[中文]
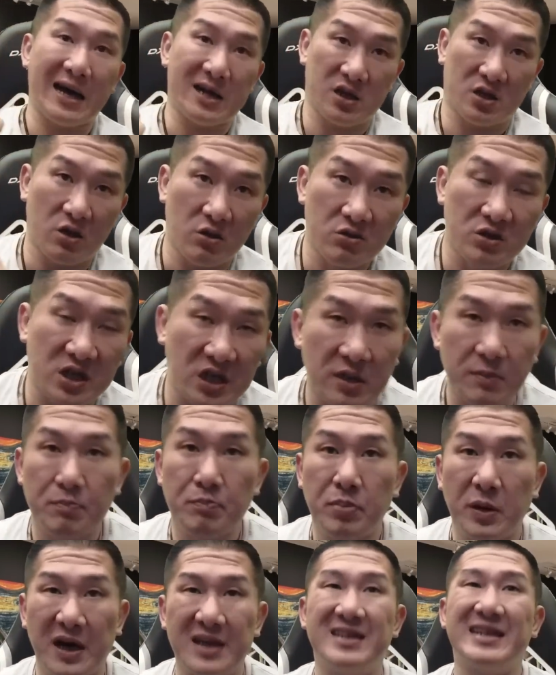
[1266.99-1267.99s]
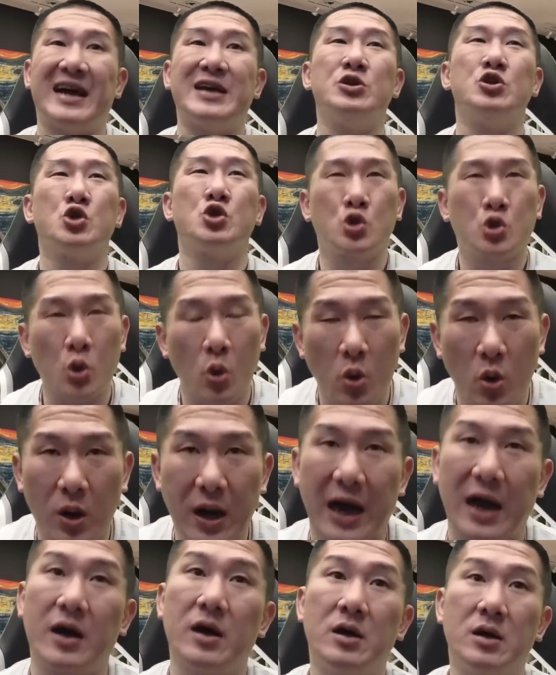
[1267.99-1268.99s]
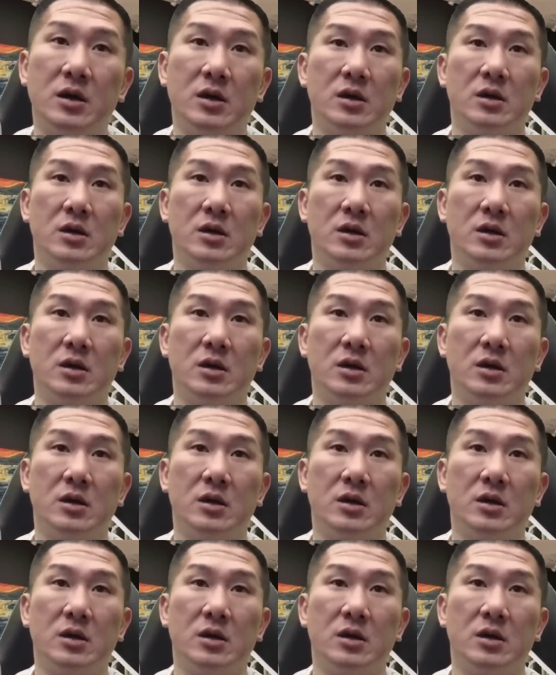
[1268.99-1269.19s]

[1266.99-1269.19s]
的东西很难说了，